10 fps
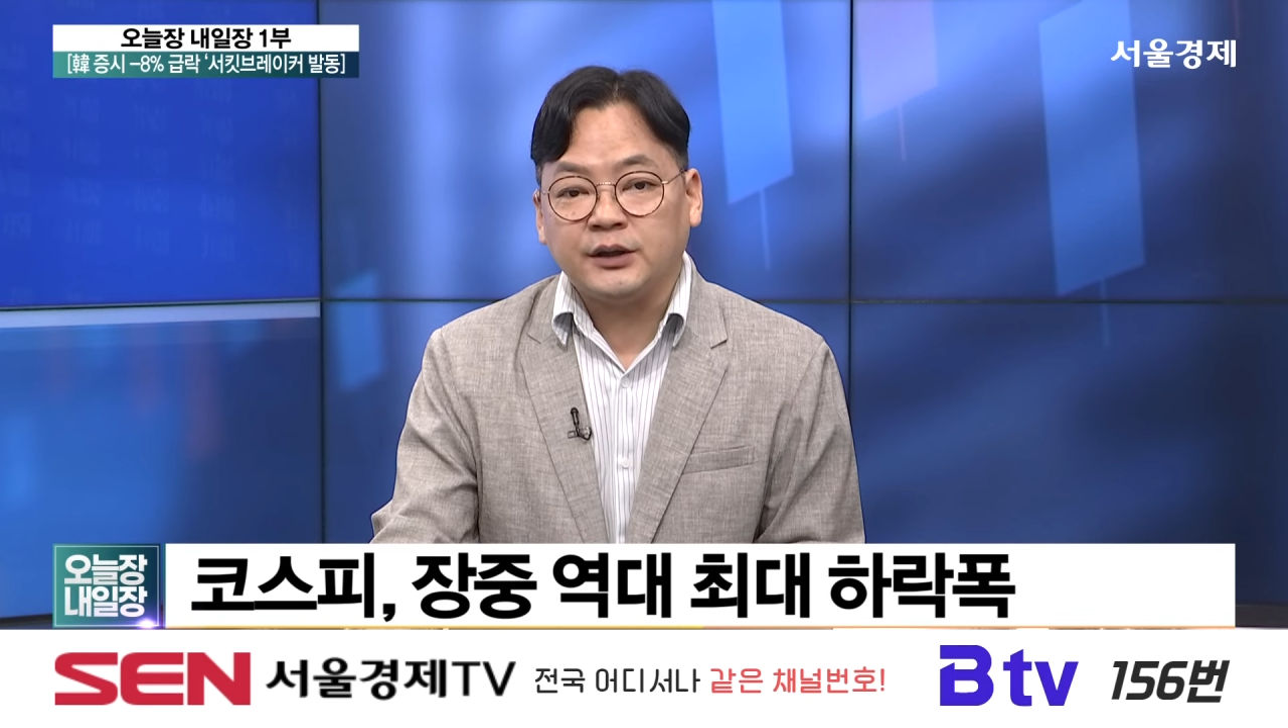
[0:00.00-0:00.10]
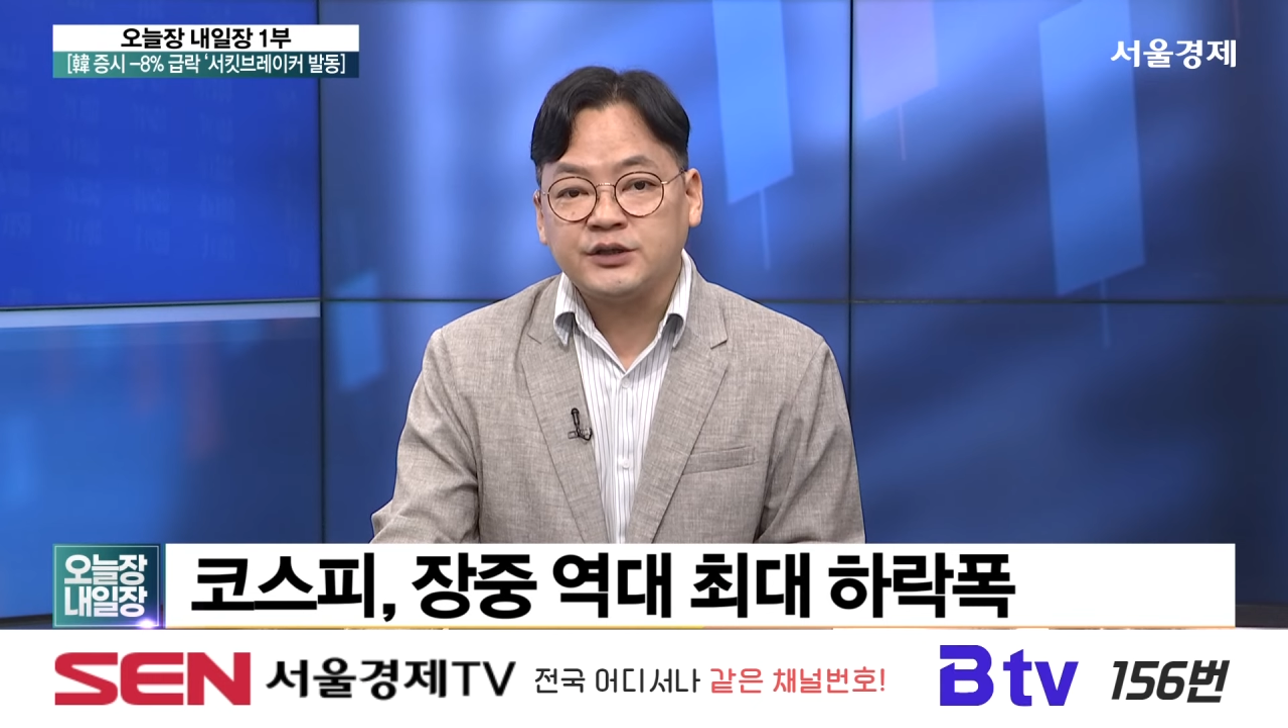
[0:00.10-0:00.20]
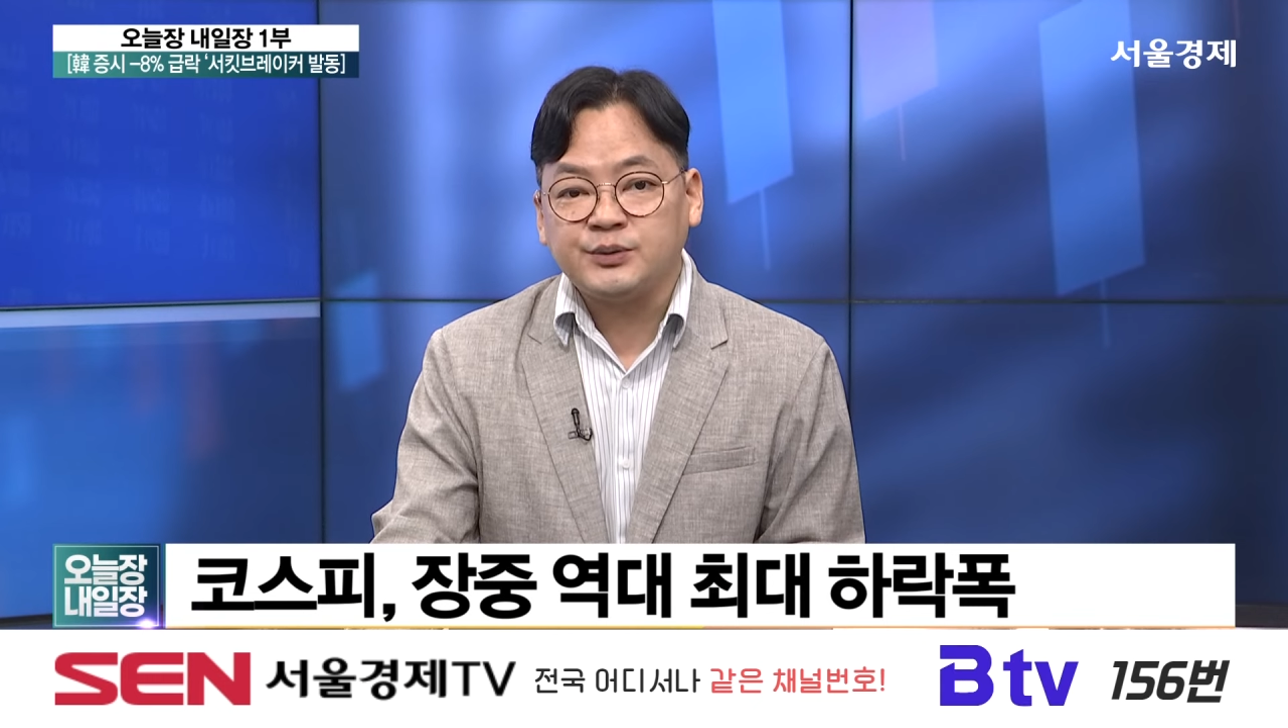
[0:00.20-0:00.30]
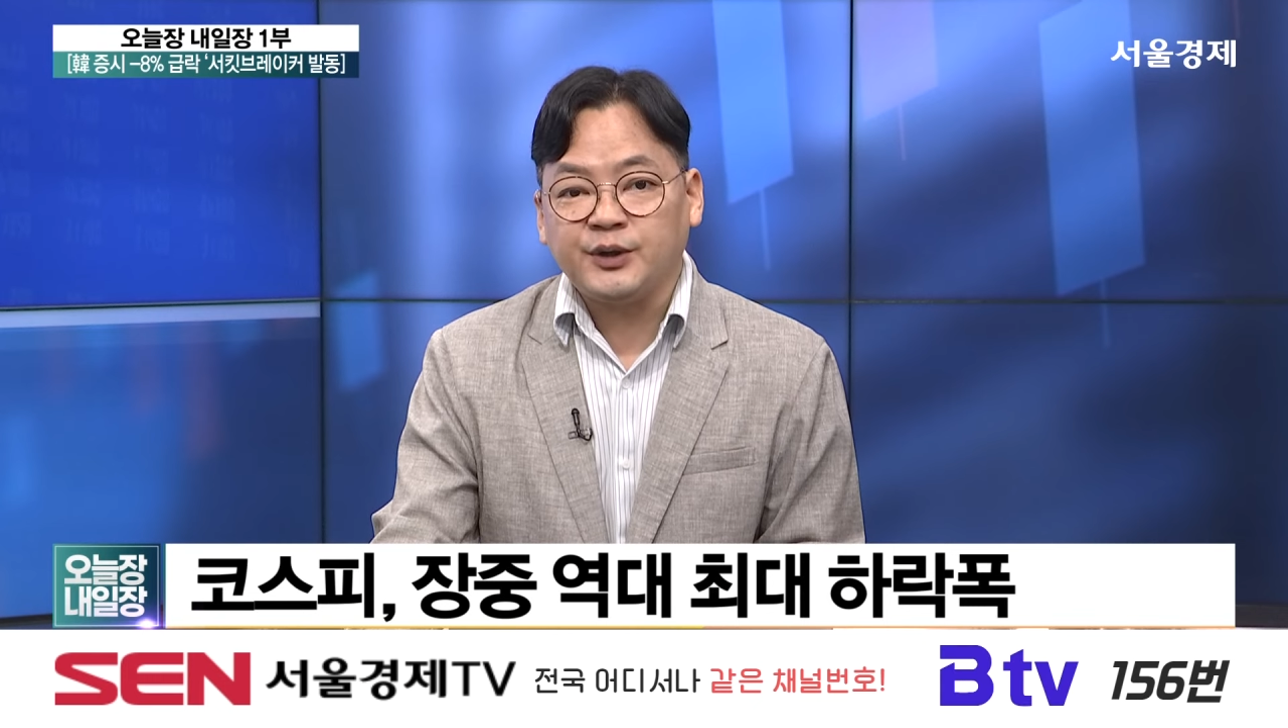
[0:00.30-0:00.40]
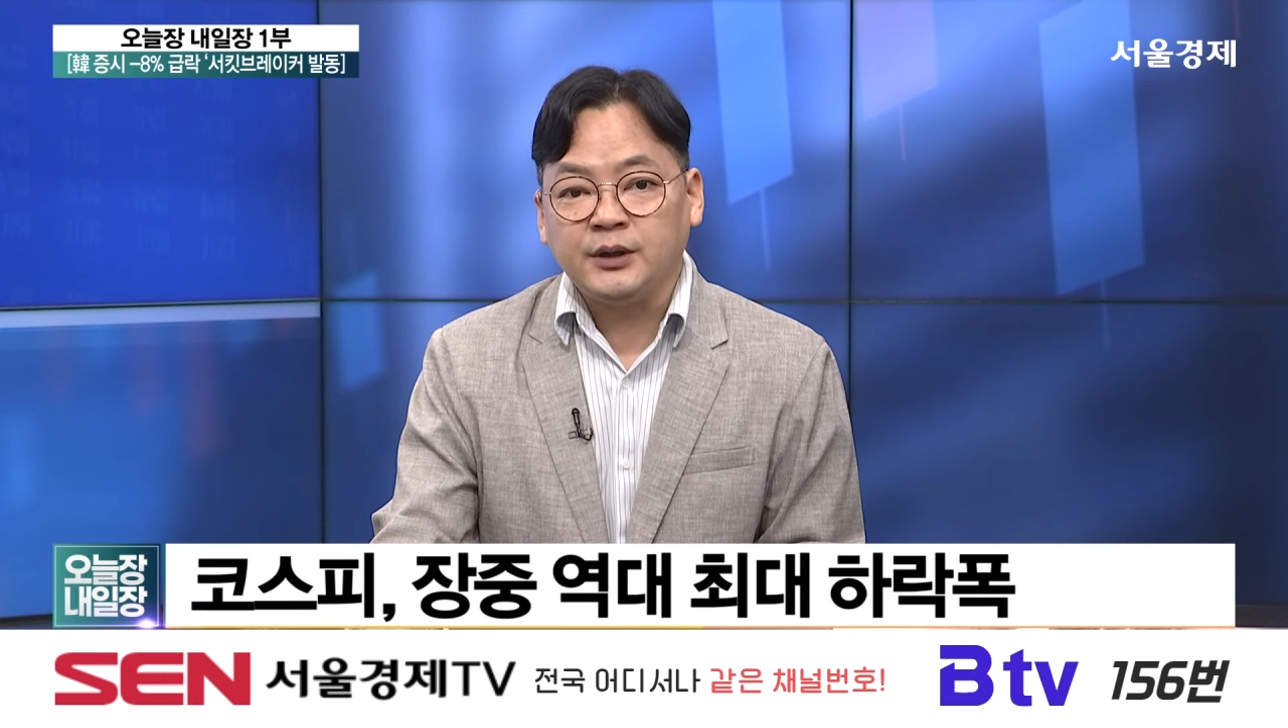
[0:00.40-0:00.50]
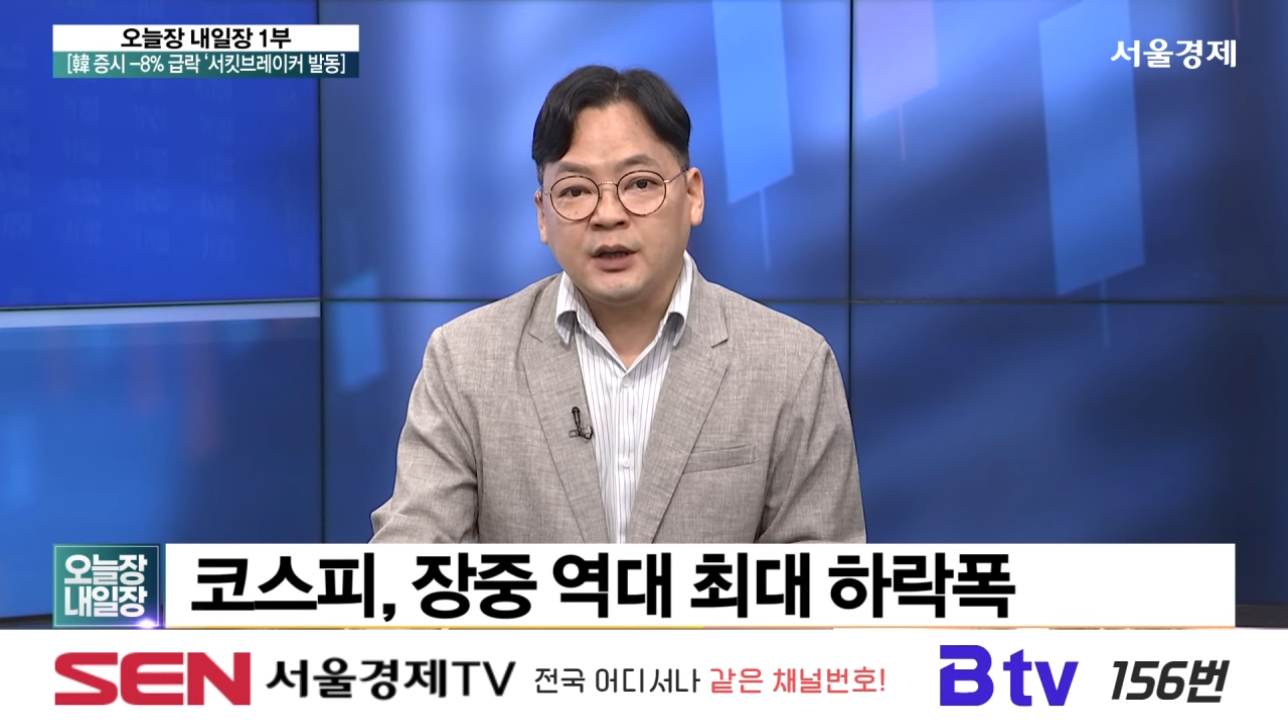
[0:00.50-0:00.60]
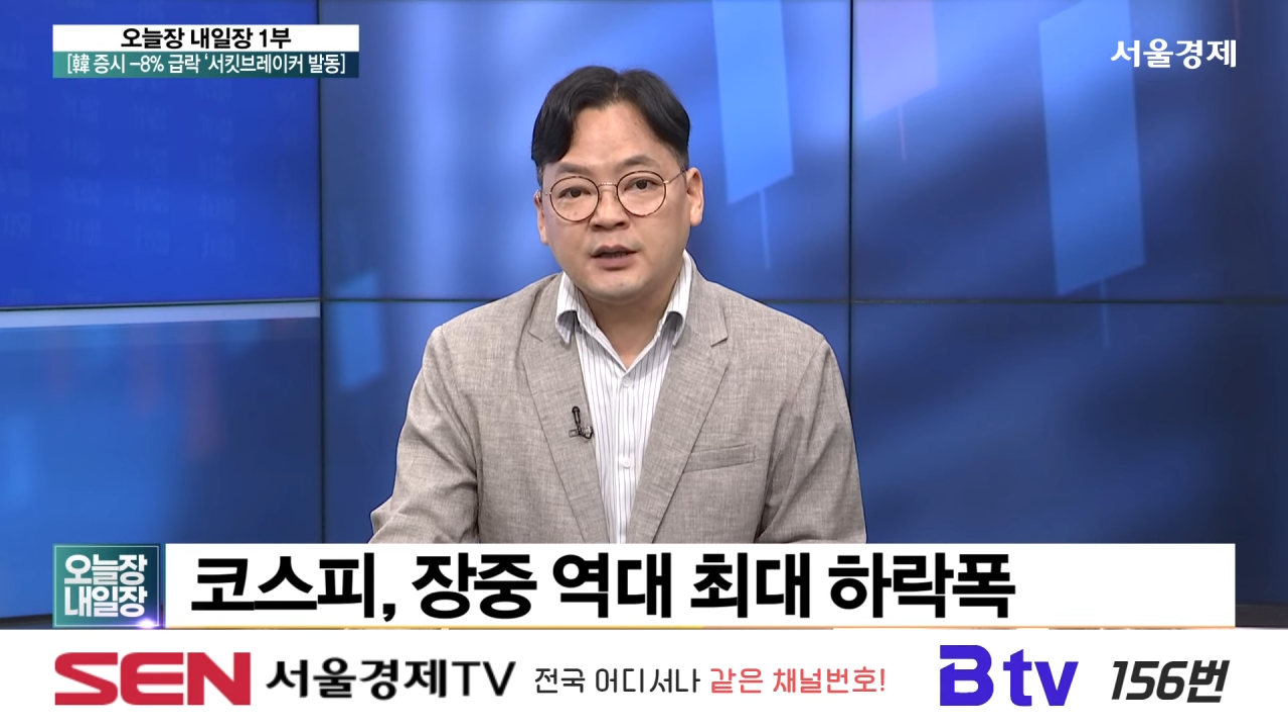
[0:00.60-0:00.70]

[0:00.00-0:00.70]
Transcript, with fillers: 하지만